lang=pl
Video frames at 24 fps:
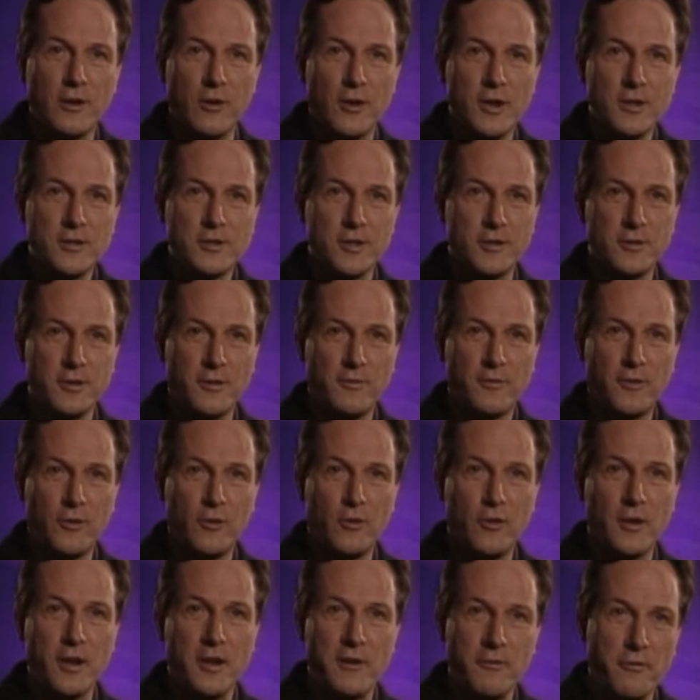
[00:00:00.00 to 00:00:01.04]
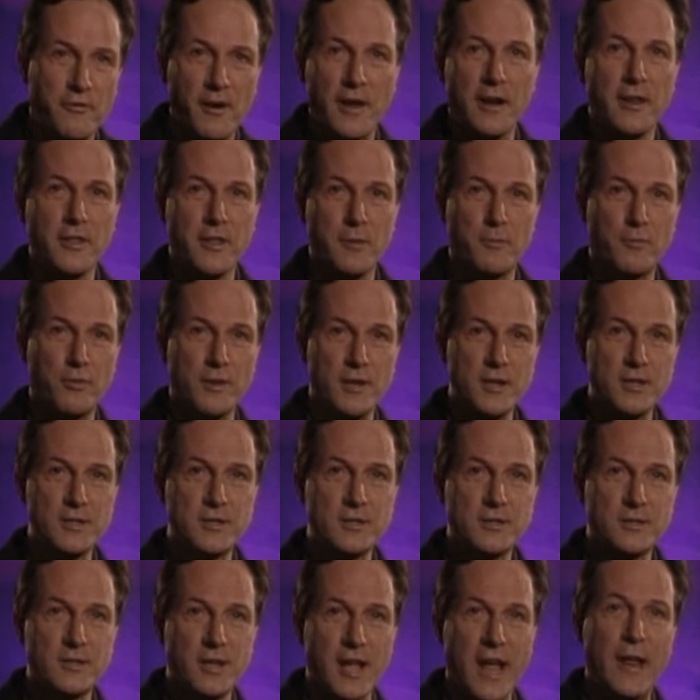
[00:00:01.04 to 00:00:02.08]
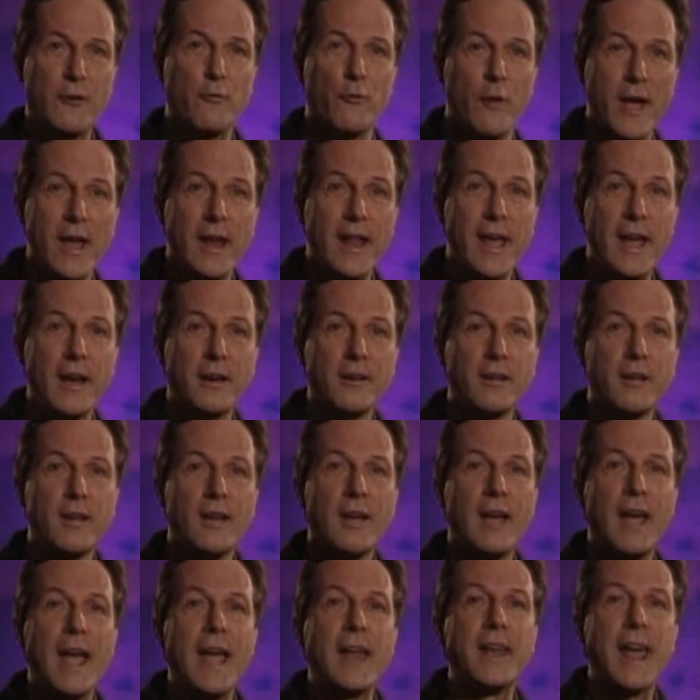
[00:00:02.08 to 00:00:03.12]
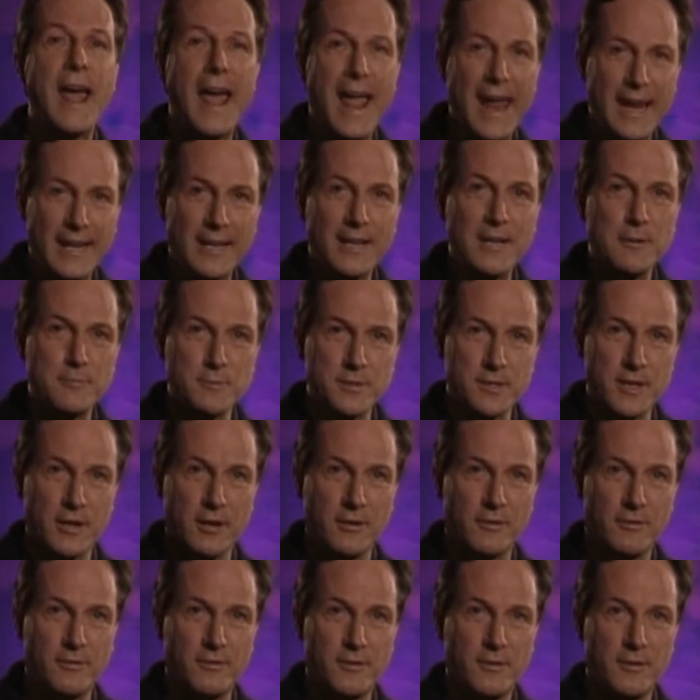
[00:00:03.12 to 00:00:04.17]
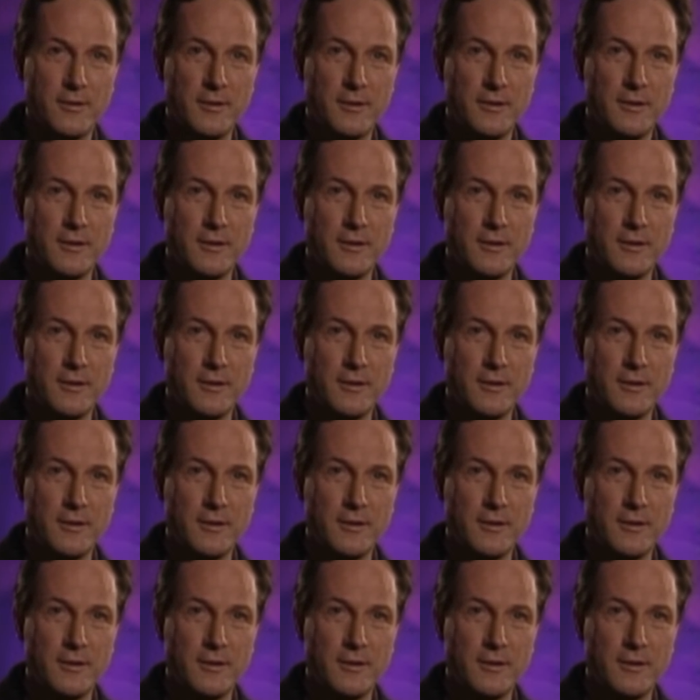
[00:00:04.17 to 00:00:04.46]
srebrniki na podłogę pod nogi kapłanom i pobiegł powiesić się.